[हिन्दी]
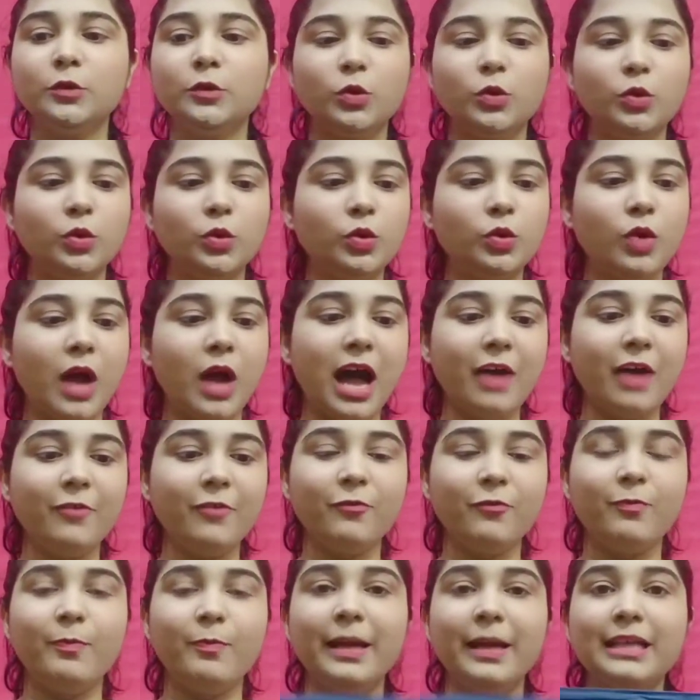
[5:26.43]
तो
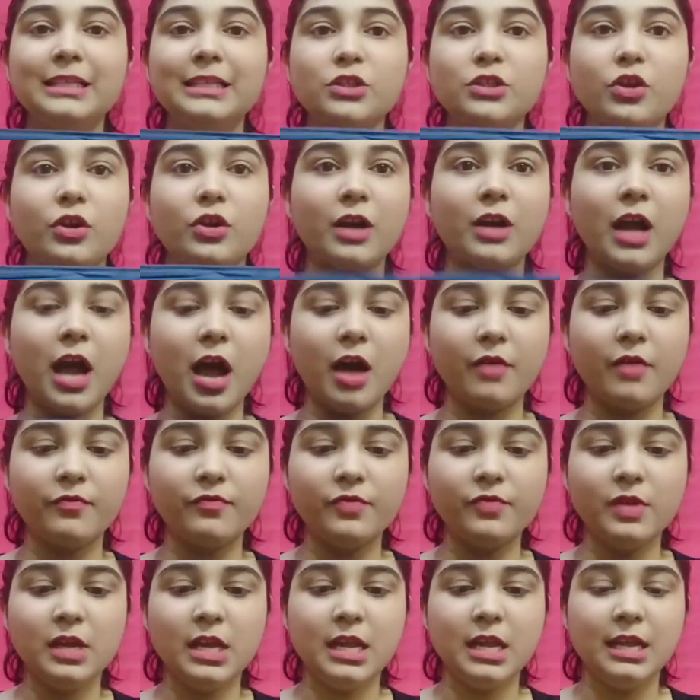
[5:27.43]
हाफ बेल्ट और
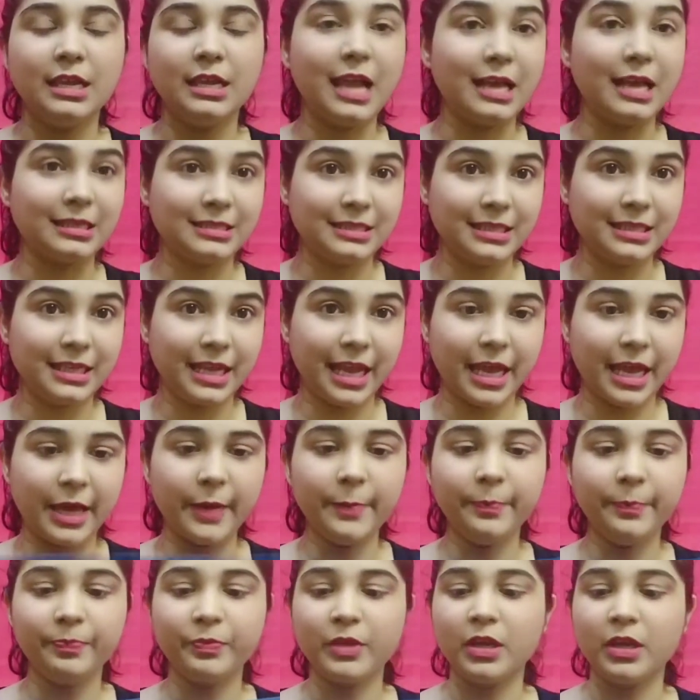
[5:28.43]
हाफ लास्टिक
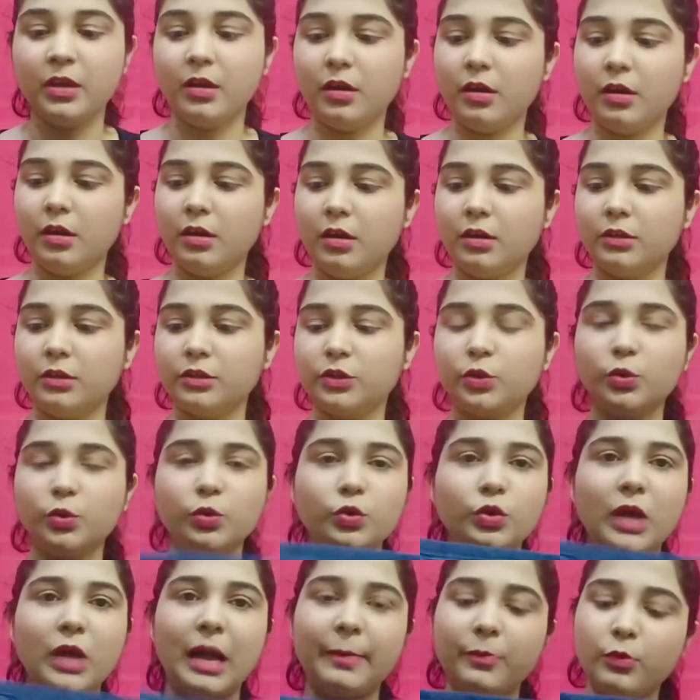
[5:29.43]
है तो
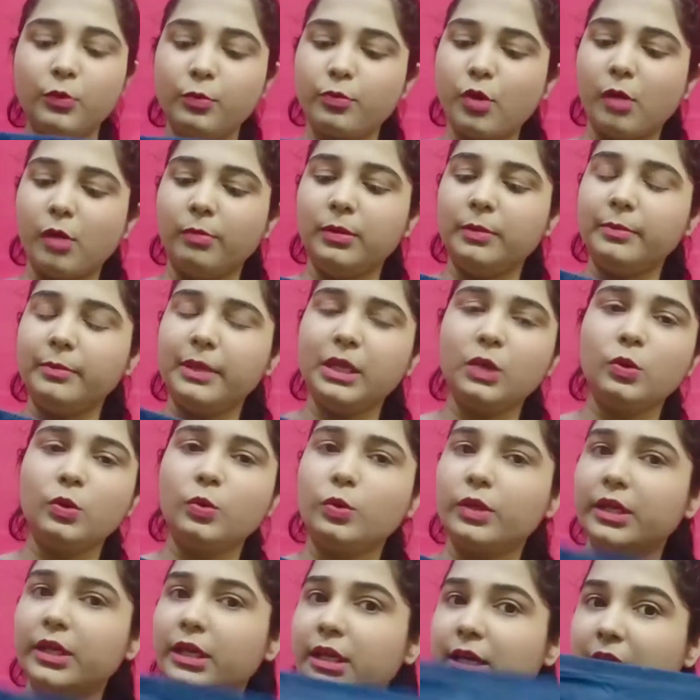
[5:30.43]
आपको प्रॉब्लम नहीं
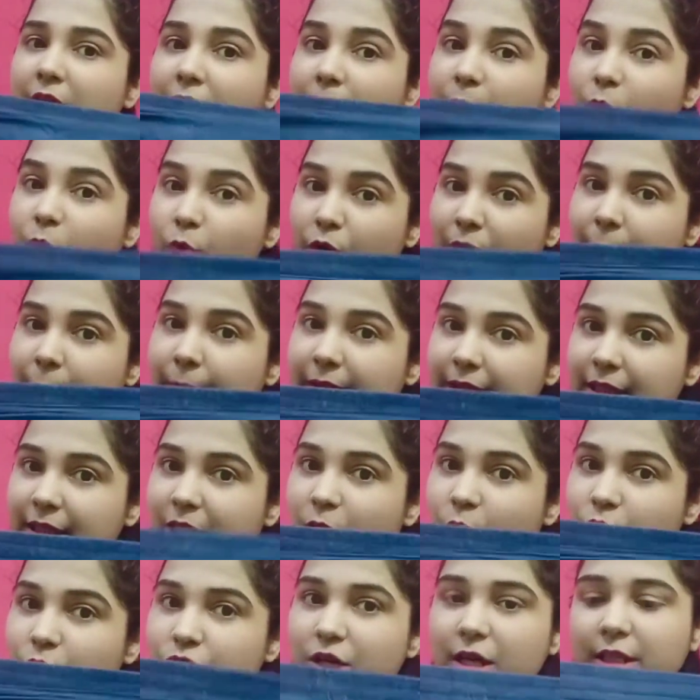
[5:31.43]
होगी अगर आप मोटे
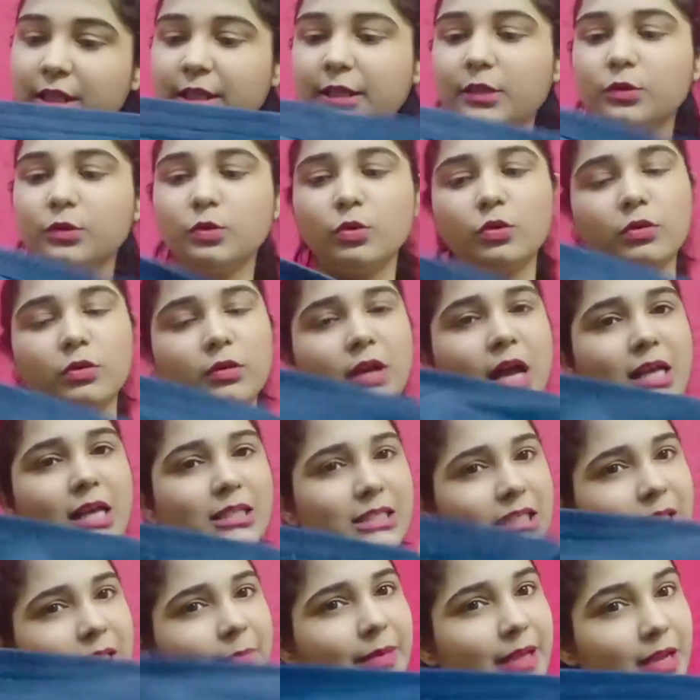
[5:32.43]
पतले हो जाते हैं तो और
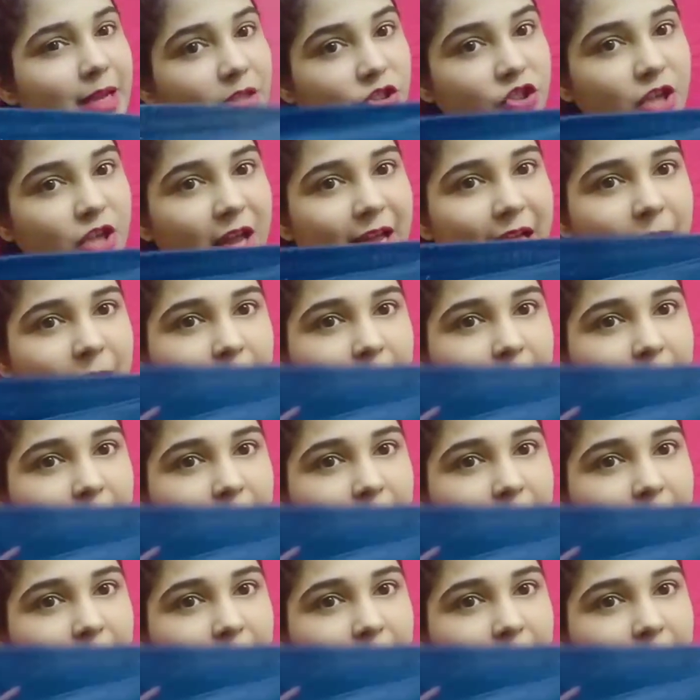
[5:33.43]
लास्टिक भी अच्छा